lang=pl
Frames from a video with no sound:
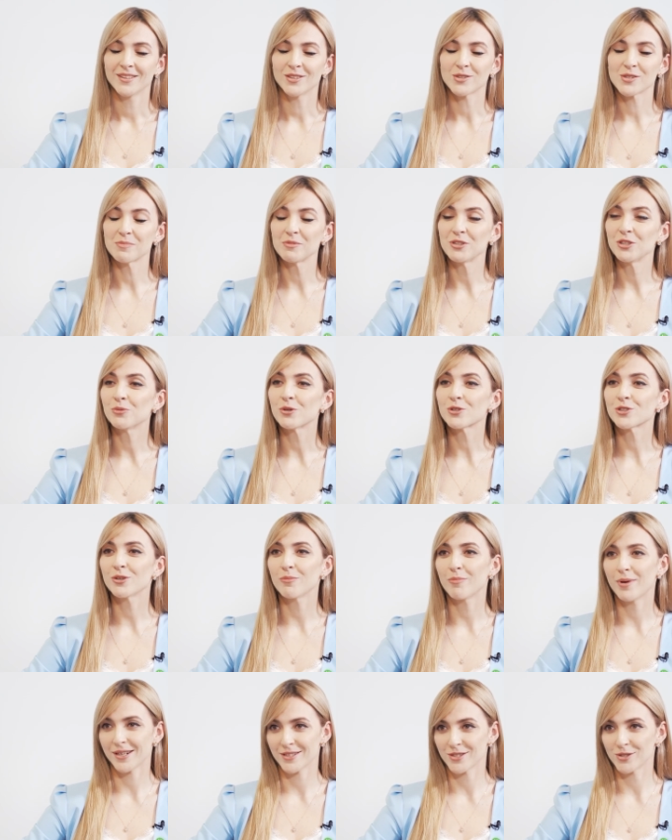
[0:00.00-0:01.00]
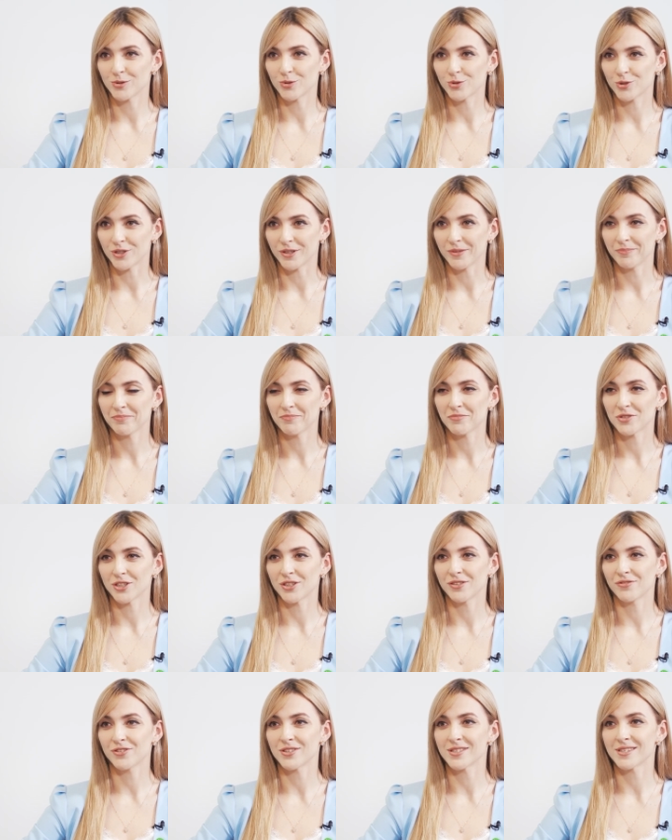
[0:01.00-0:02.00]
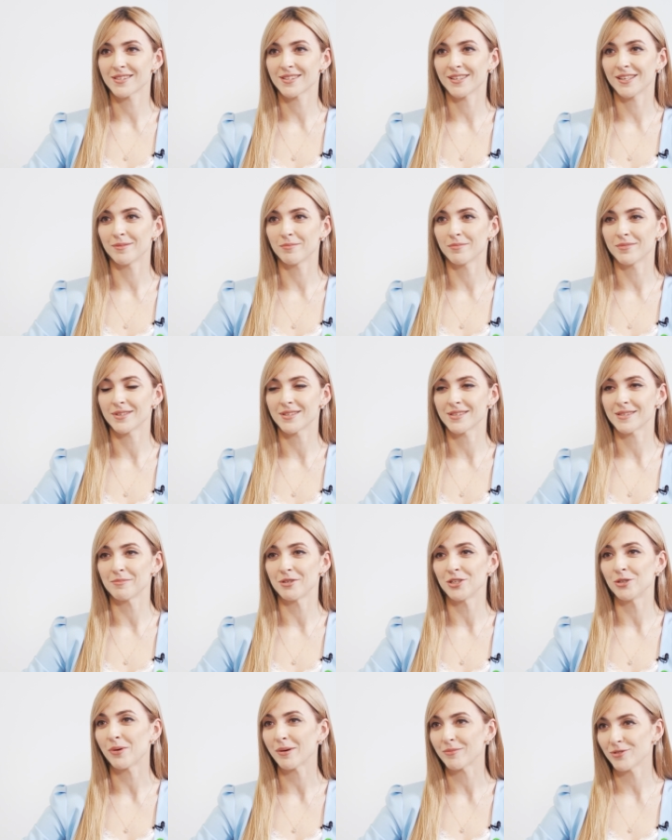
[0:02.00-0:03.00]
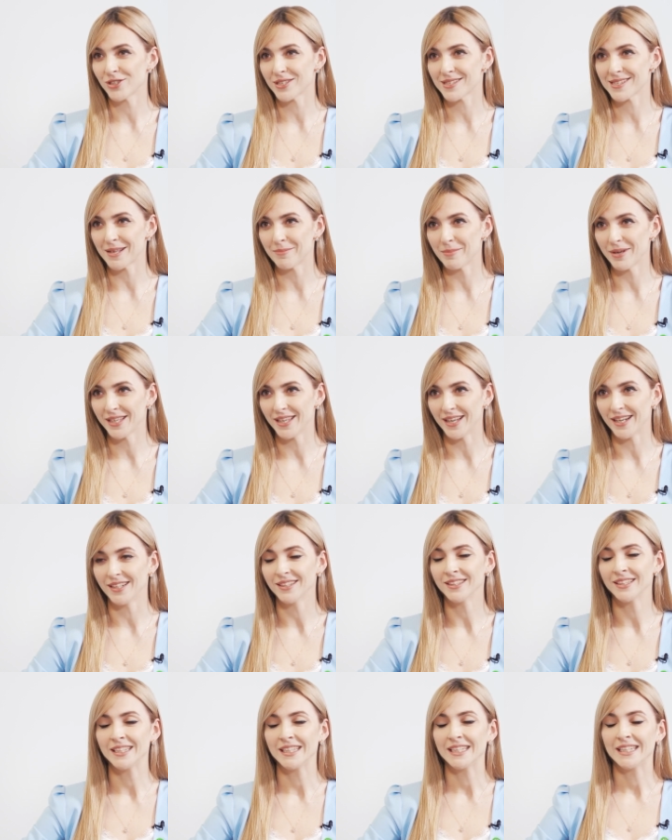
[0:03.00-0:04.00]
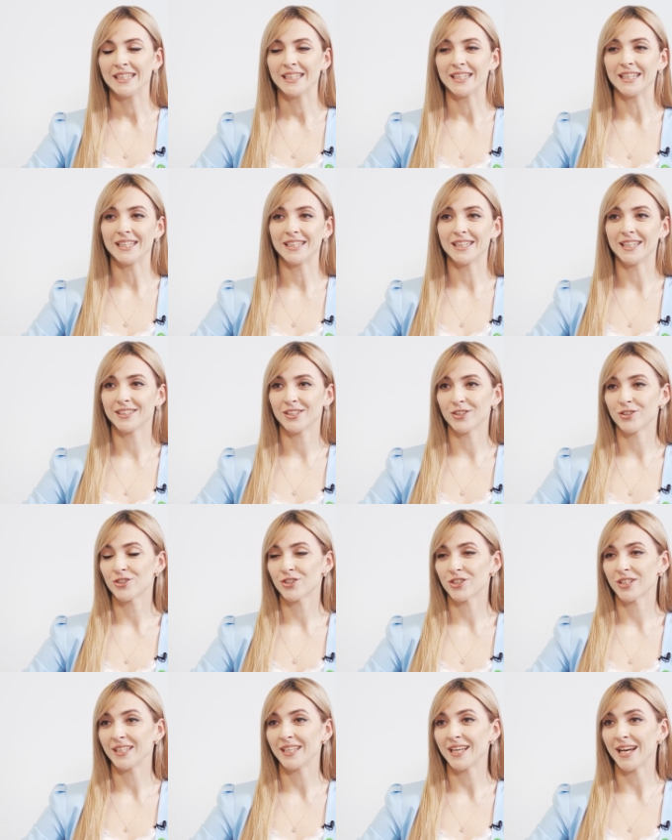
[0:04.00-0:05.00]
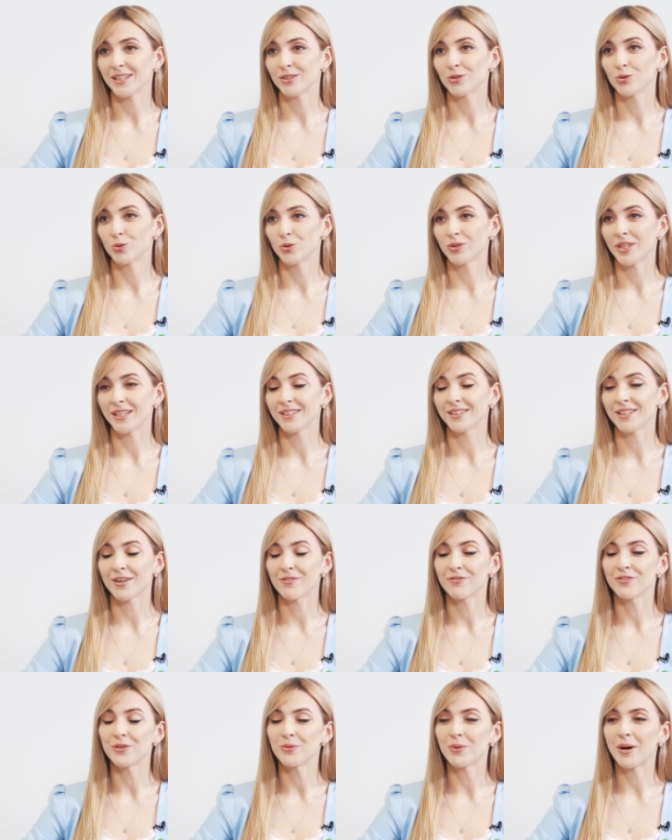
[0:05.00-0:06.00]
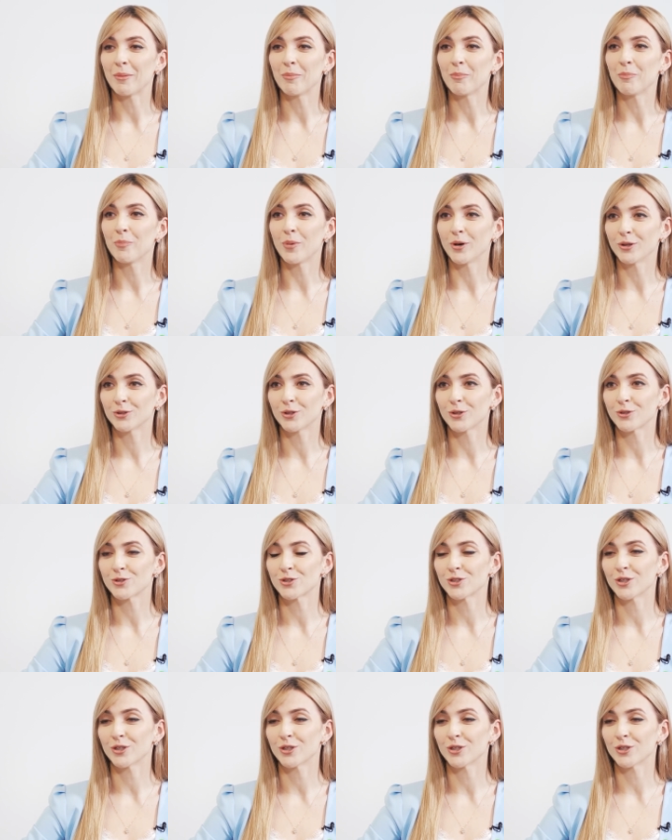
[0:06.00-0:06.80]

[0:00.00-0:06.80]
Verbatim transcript: No, zmieniło się bardzo dużo. Przede wszystkim e, zmieniłam się sama ja, e, dlatego że ja tutaj trafiłam po to,